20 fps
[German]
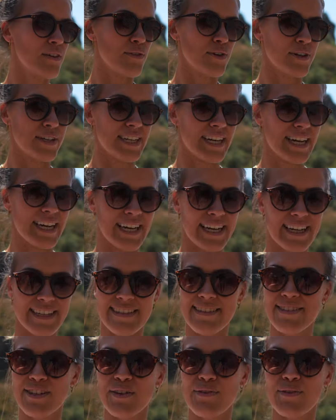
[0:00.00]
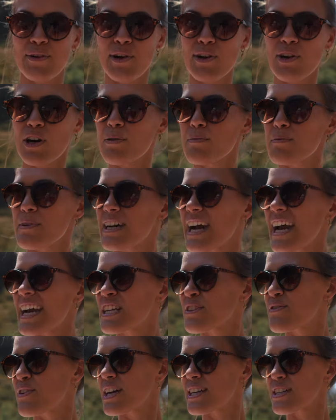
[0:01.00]
Von daher ist es auch vollkommen
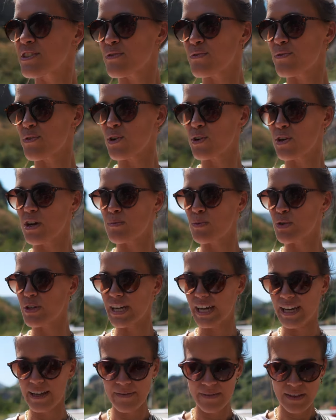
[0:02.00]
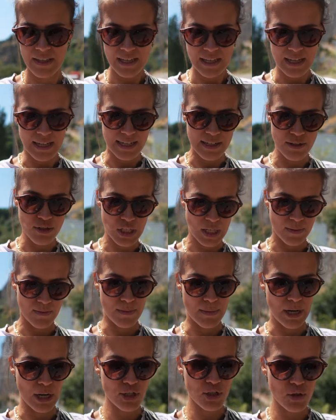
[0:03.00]
gerechtfertigt und vollkommen okay. Linus haben
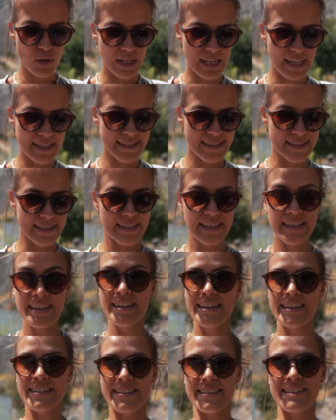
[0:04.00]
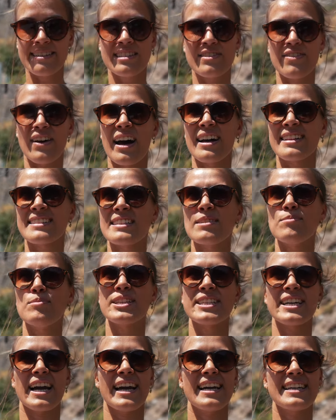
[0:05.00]
wir im Auto gelassen ist zwar
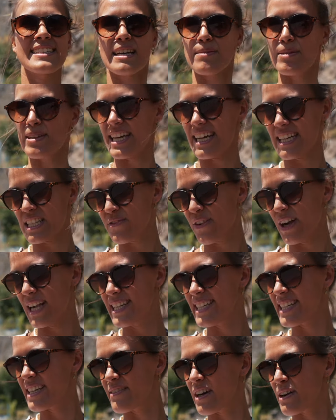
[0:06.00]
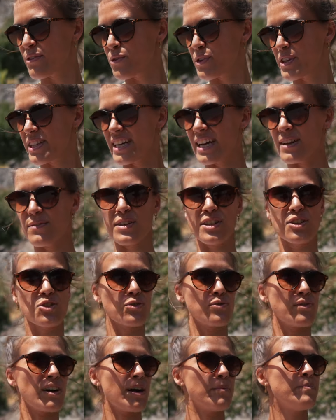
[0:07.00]
ziemlich heiß, aber der Asphalt hier war für ihn einfach
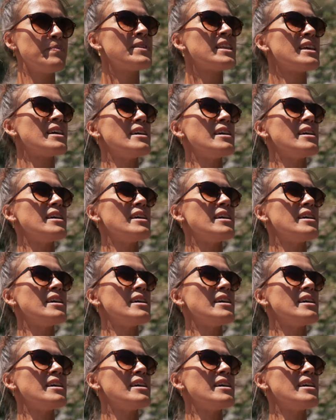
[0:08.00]
zu warm.